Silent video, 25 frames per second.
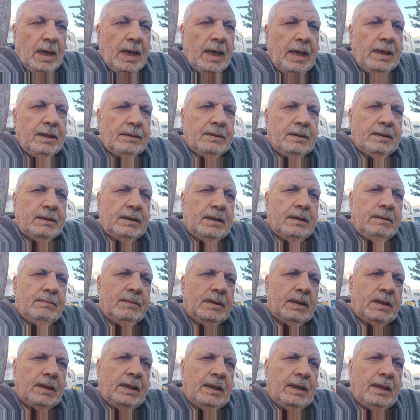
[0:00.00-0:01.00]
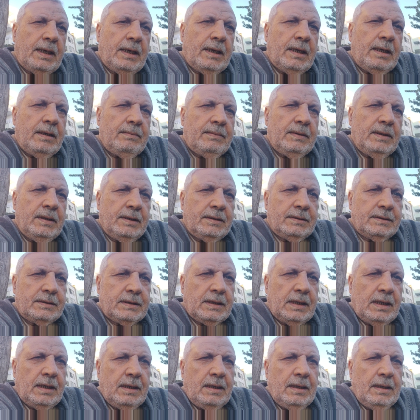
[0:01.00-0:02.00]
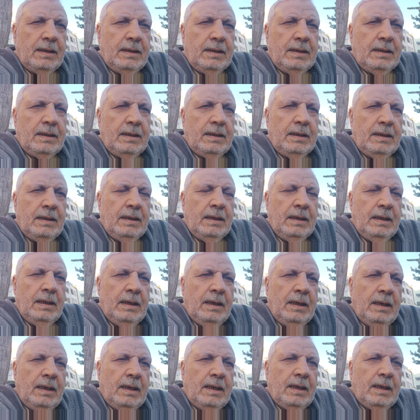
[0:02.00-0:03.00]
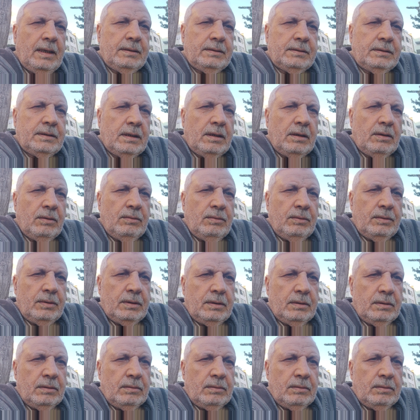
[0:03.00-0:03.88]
أيضا المرأة الحامل أنصحها أن تأخذ